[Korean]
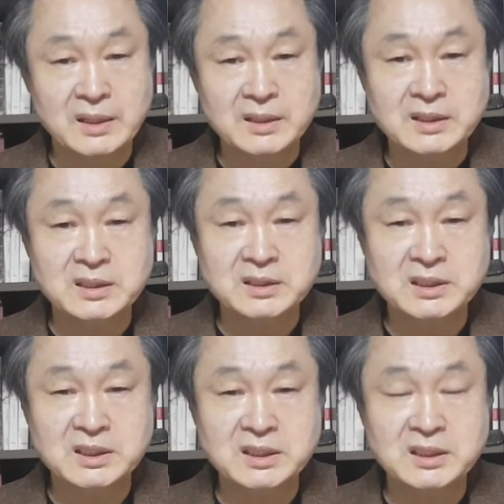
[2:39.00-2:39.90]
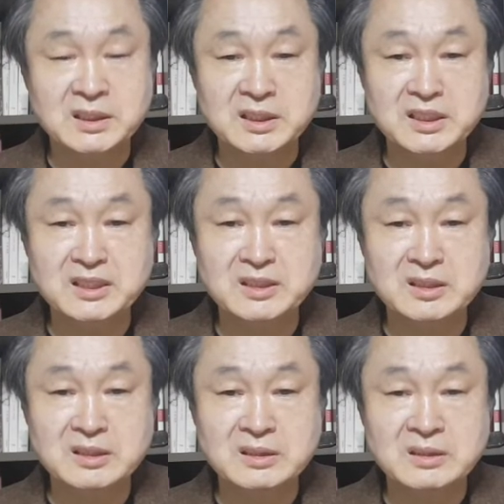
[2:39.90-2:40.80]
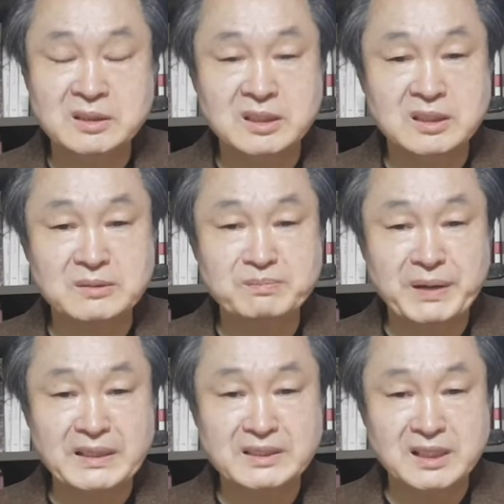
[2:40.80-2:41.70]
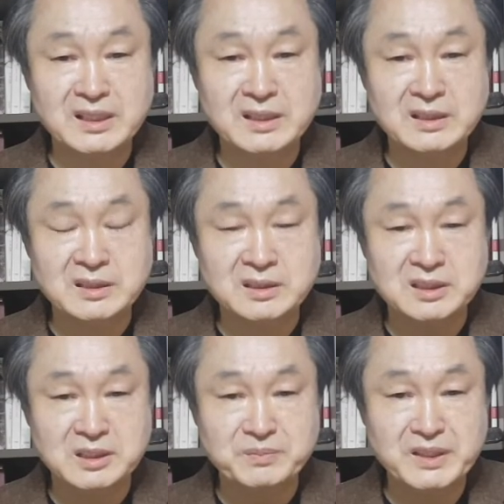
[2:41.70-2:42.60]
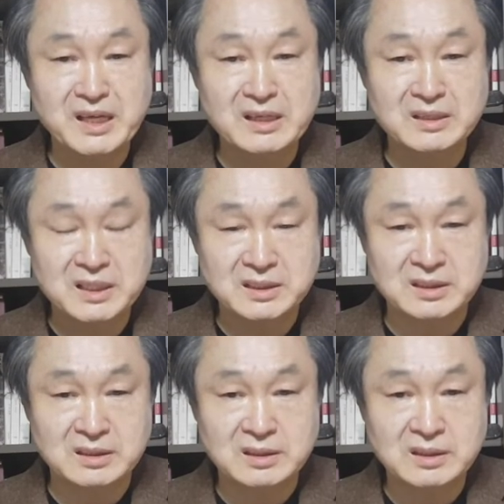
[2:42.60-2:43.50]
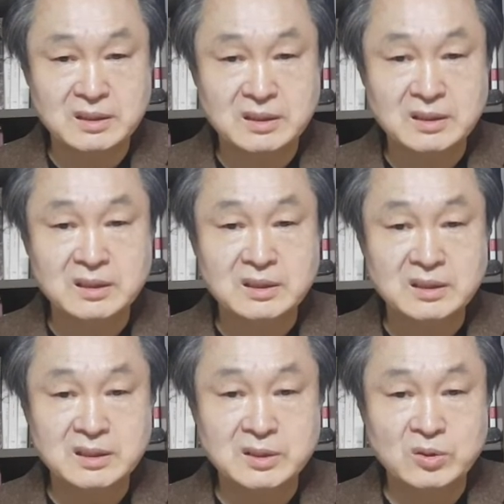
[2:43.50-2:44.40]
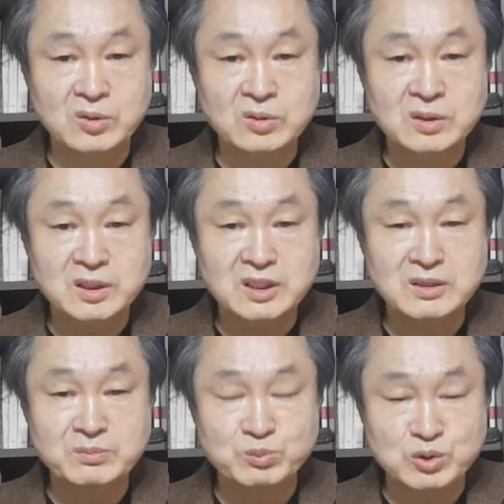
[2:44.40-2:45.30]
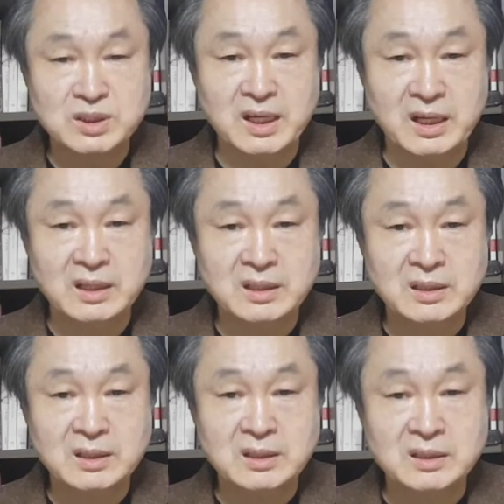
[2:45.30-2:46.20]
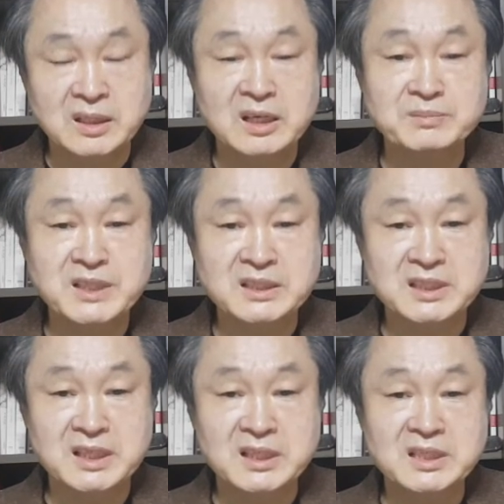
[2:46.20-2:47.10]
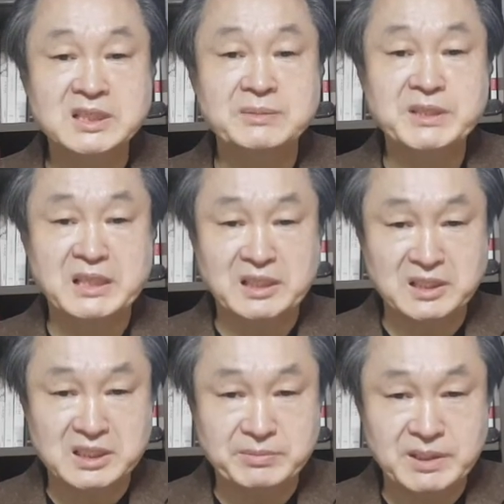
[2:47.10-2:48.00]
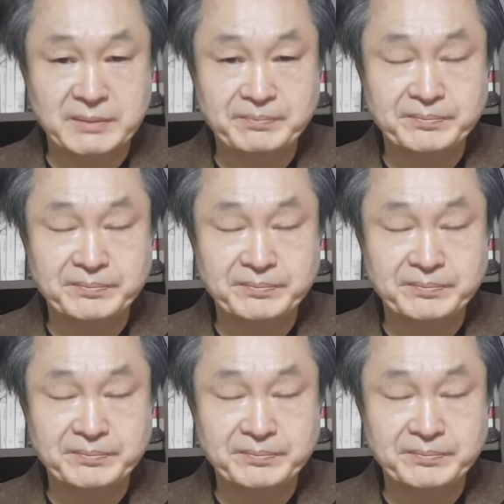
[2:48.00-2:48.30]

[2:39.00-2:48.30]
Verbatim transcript: 이것이 이인걸 특검 반장의 서명에 의해서 그리고 이 문서가 대검찰청에 이첩이 됐다는 것입니다.